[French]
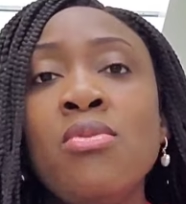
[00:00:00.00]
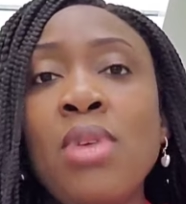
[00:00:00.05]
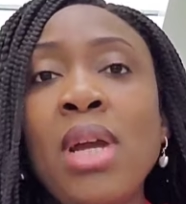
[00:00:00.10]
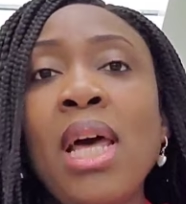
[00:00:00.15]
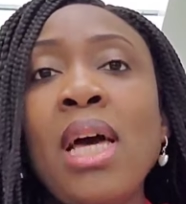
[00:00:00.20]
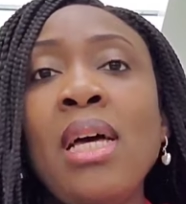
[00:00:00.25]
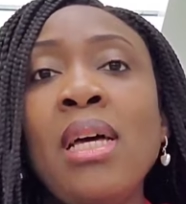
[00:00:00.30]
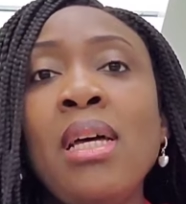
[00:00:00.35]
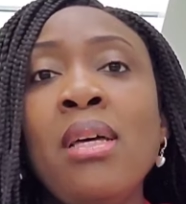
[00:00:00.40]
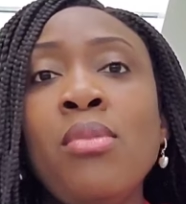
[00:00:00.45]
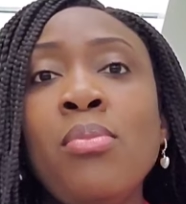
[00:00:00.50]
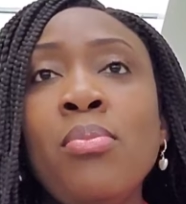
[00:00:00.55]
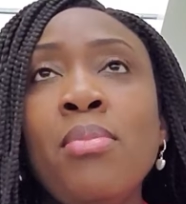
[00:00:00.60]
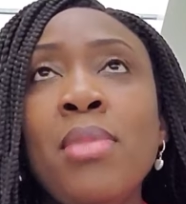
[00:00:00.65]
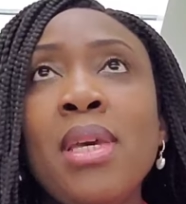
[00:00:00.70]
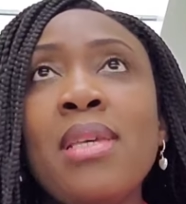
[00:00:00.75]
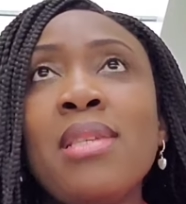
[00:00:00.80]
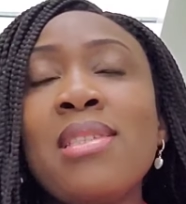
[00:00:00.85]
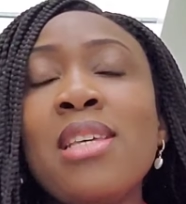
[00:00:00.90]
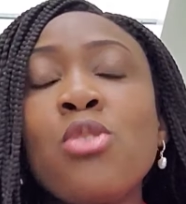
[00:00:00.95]
Voilà.
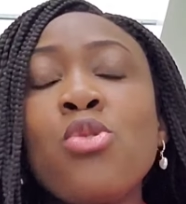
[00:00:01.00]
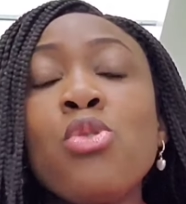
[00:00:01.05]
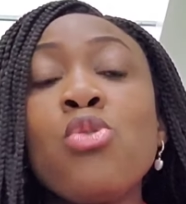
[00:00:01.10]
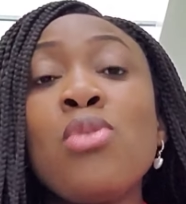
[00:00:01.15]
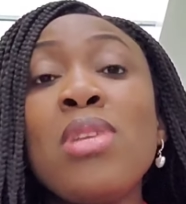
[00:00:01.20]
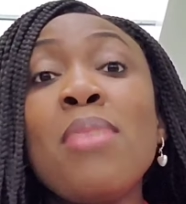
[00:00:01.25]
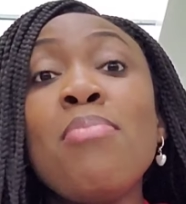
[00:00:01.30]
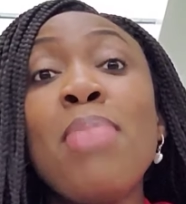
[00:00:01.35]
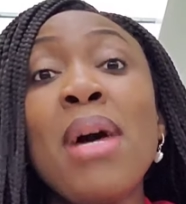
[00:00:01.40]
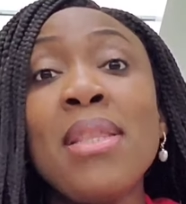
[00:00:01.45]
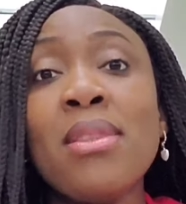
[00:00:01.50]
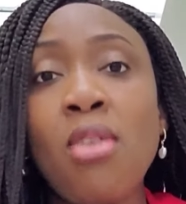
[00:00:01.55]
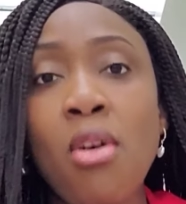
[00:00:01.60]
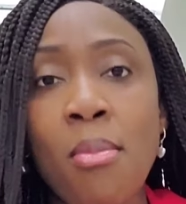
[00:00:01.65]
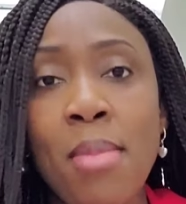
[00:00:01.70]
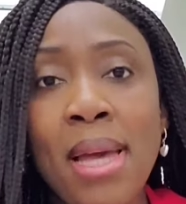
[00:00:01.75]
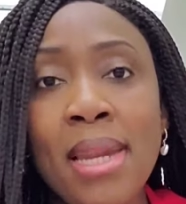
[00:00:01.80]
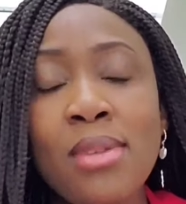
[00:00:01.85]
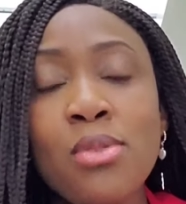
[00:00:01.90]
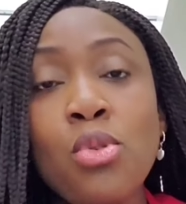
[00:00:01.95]
Mais sache que ce n'est pas
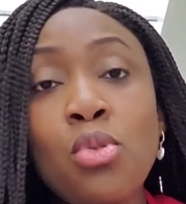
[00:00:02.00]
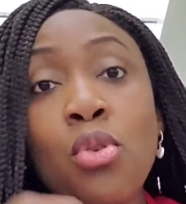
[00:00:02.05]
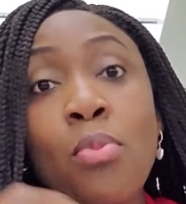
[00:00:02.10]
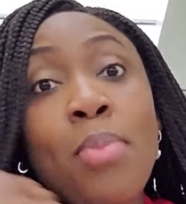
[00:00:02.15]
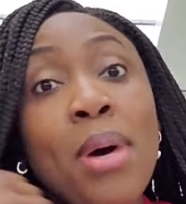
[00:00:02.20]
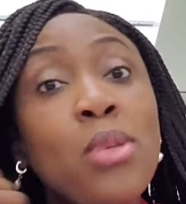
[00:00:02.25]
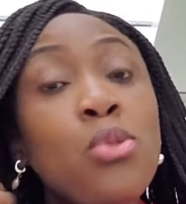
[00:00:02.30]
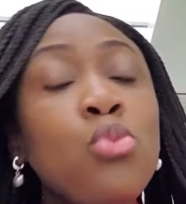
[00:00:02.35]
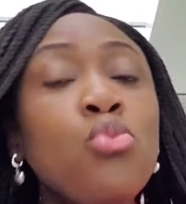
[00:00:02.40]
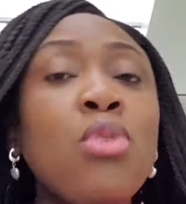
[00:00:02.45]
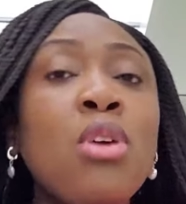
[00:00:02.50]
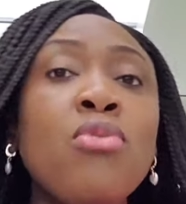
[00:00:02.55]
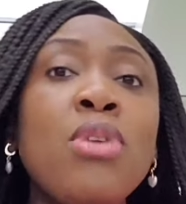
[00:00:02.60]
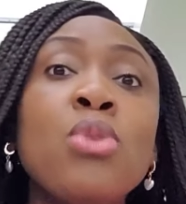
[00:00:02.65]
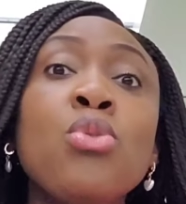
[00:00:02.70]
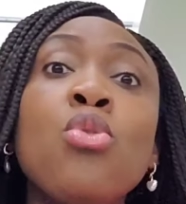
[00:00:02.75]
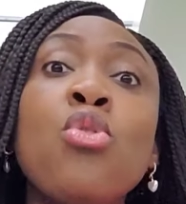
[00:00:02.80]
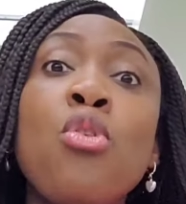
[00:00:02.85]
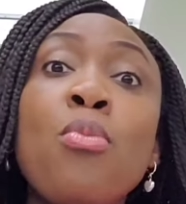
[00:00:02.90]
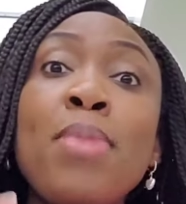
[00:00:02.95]
normal de ne pas du tout
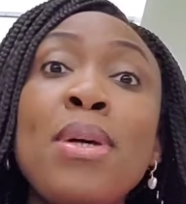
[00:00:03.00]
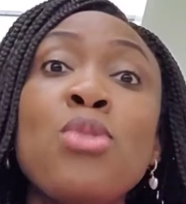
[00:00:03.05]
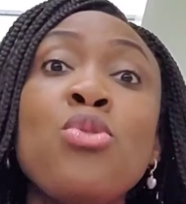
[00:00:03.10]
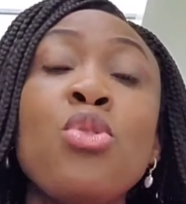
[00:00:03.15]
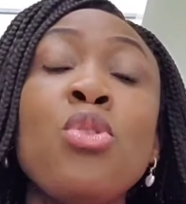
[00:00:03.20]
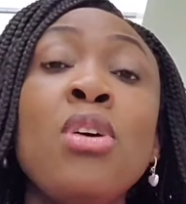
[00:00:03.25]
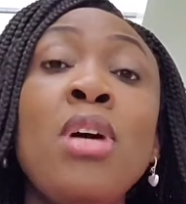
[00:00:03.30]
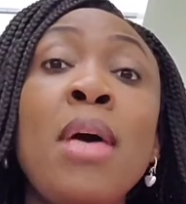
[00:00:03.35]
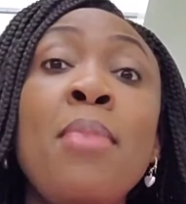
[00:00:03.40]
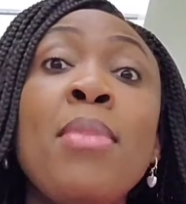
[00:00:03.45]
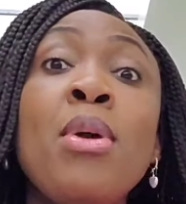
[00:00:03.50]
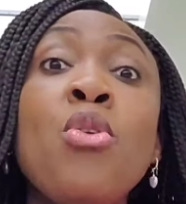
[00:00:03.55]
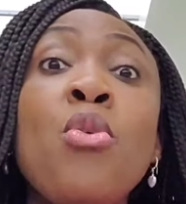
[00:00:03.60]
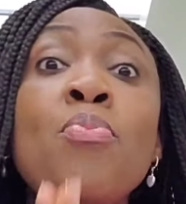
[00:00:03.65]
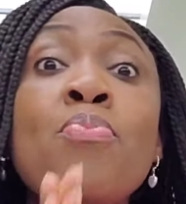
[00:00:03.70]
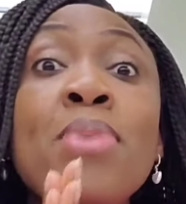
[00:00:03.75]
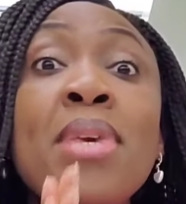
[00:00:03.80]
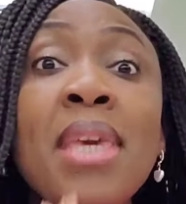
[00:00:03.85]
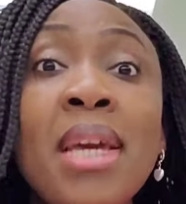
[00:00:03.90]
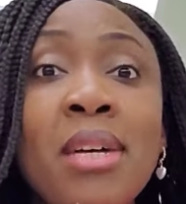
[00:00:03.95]
avoir de compassion. Mais
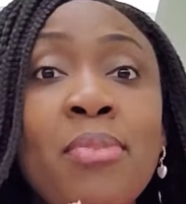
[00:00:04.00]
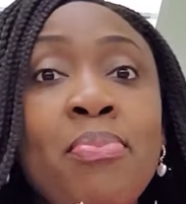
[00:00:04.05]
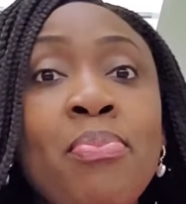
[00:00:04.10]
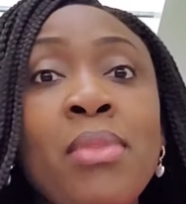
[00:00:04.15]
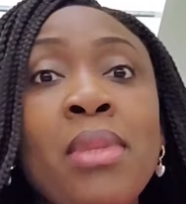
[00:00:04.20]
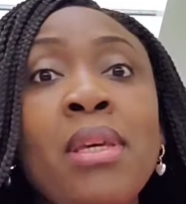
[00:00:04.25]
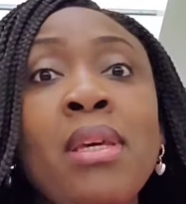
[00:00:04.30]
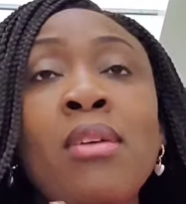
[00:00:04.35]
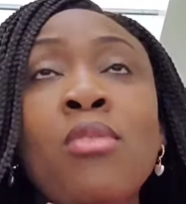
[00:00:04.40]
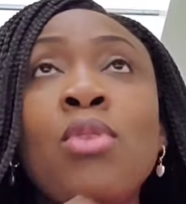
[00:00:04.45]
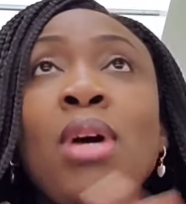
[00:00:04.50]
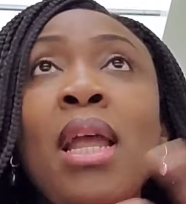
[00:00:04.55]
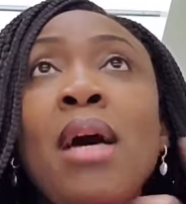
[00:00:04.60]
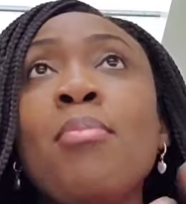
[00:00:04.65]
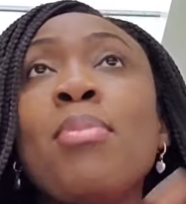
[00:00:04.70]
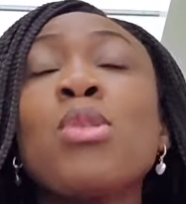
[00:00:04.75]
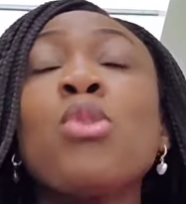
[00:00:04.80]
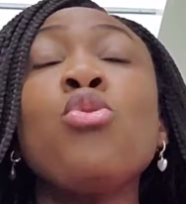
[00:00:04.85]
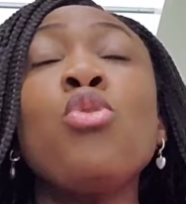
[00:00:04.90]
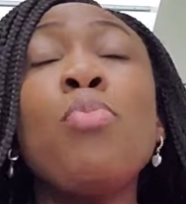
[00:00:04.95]
le pire, voilà,
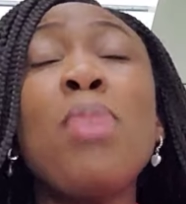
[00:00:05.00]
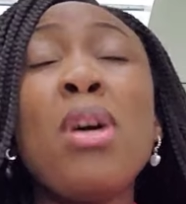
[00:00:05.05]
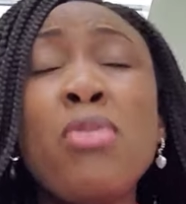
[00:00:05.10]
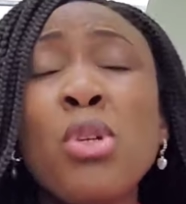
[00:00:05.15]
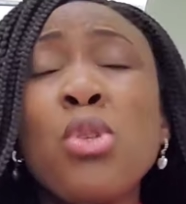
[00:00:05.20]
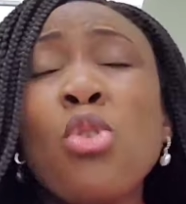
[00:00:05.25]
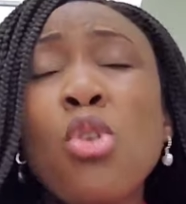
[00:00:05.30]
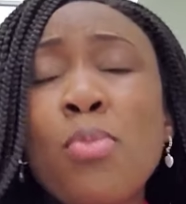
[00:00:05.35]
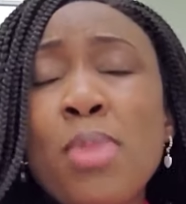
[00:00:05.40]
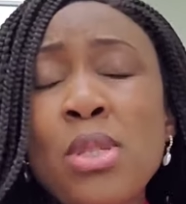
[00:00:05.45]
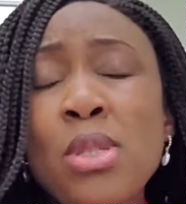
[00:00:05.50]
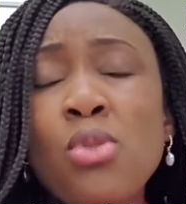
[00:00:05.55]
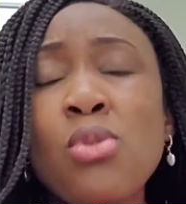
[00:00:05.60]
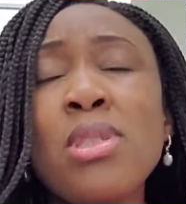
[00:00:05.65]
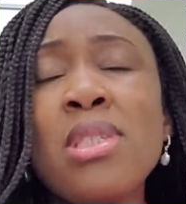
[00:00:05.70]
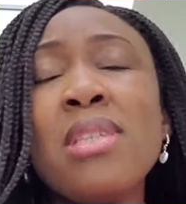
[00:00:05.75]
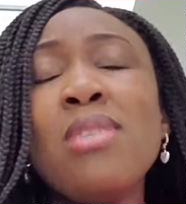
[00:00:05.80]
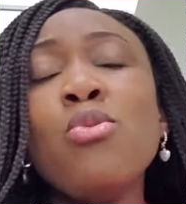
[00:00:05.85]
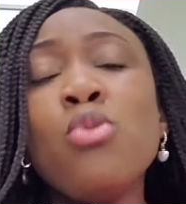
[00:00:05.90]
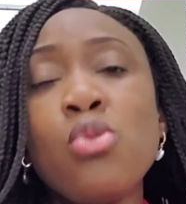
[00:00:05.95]
parce que ne pas avoir de
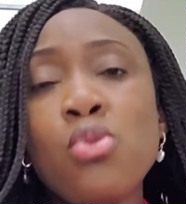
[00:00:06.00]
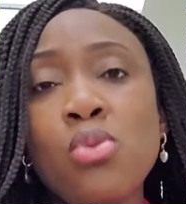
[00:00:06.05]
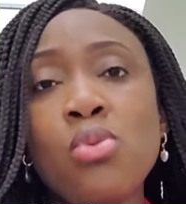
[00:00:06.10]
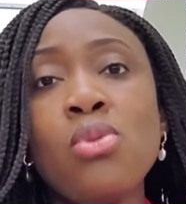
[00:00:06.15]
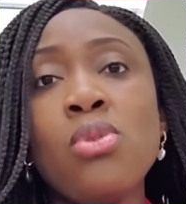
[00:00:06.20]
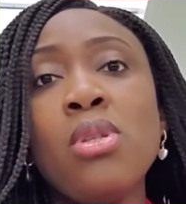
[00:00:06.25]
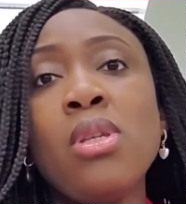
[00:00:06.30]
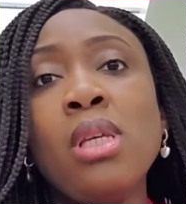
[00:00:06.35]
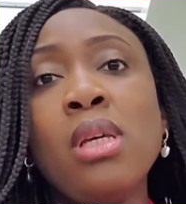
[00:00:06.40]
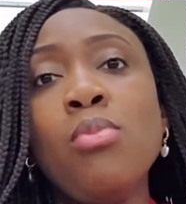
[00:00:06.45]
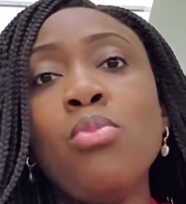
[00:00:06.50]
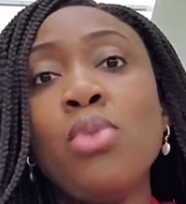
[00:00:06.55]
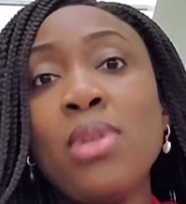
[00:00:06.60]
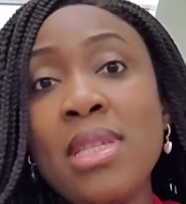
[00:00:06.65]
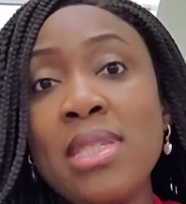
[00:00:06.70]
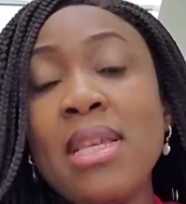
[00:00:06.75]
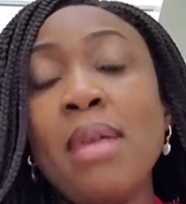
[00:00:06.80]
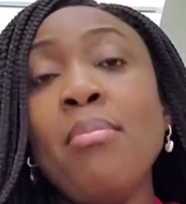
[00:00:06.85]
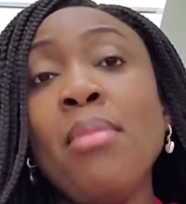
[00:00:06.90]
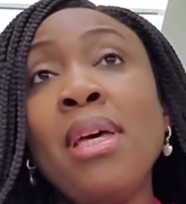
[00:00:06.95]
compassion, c'est une chose pour
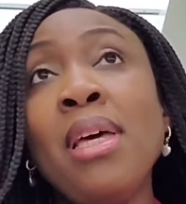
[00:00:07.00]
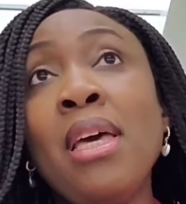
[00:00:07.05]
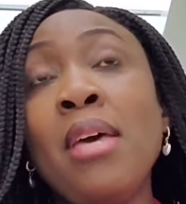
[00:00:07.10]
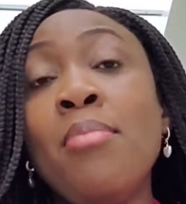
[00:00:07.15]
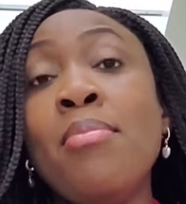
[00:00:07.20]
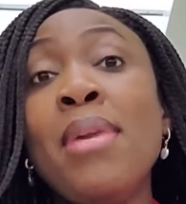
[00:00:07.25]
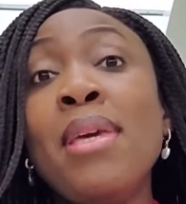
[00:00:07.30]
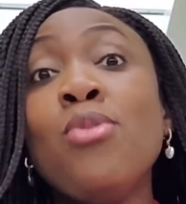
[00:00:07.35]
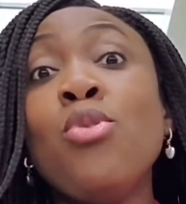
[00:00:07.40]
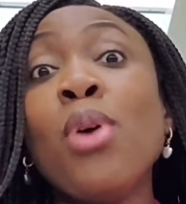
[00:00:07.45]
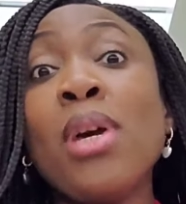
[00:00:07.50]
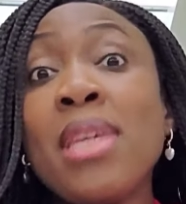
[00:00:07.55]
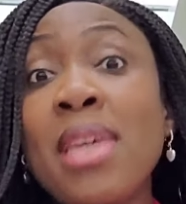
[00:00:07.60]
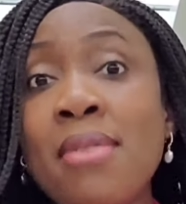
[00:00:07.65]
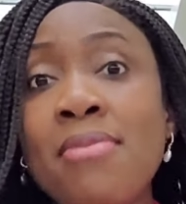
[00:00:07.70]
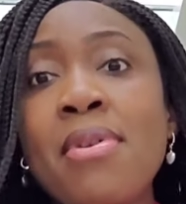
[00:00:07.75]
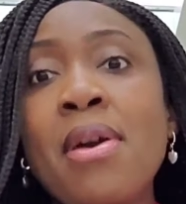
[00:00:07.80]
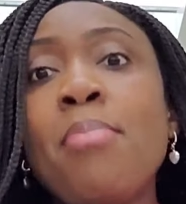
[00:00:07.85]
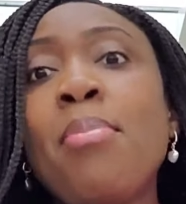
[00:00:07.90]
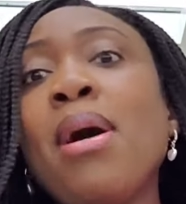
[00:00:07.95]
les âmes, mais ne
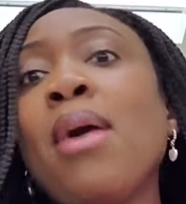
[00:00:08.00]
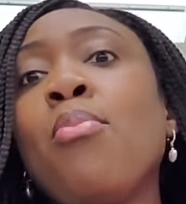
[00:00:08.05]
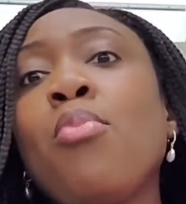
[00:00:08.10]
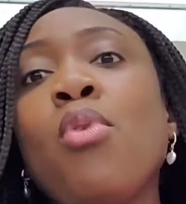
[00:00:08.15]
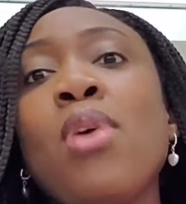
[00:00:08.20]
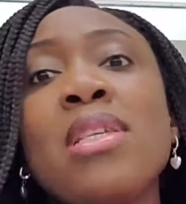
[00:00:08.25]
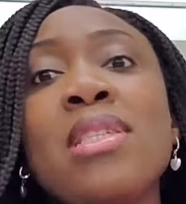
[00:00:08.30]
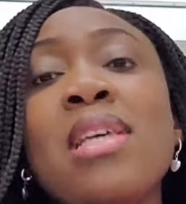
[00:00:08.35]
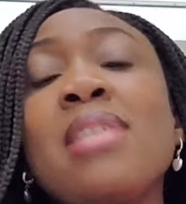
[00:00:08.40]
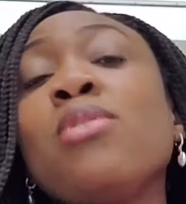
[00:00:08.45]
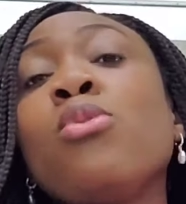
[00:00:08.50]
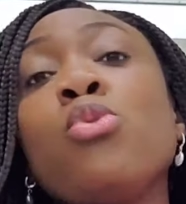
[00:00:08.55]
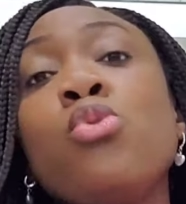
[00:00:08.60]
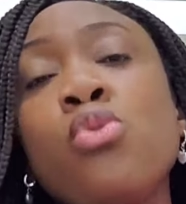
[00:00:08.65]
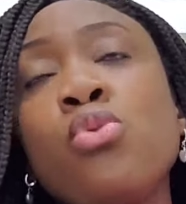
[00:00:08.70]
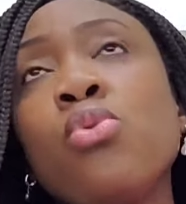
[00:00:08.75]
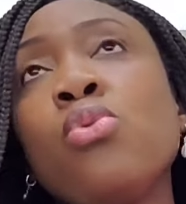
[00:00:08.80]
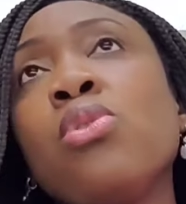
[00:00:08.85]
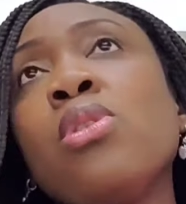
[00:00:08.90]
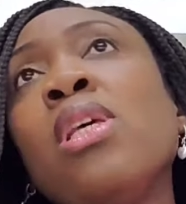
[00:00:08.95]
rien faire par rapport à ça, c'est
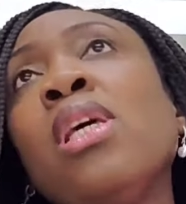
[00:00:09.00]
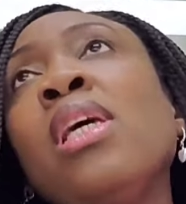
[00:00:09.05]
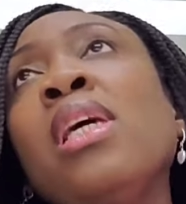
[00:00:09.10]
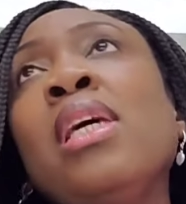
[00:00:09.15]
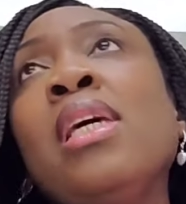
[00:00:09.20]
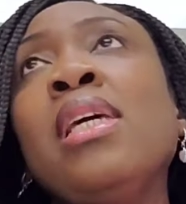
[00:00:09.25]
autre chose.